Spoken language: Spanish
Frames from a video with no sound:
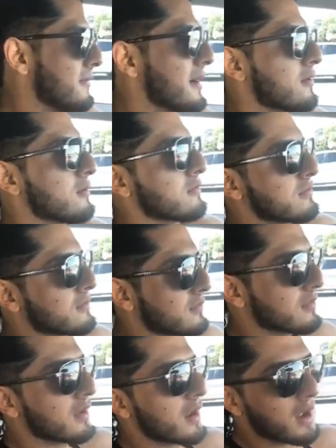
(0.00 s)
llevaron
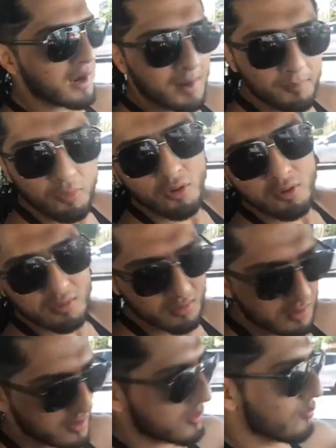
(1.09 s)
a Japón
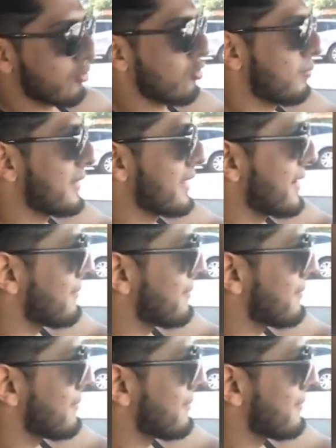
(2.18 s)
por culpa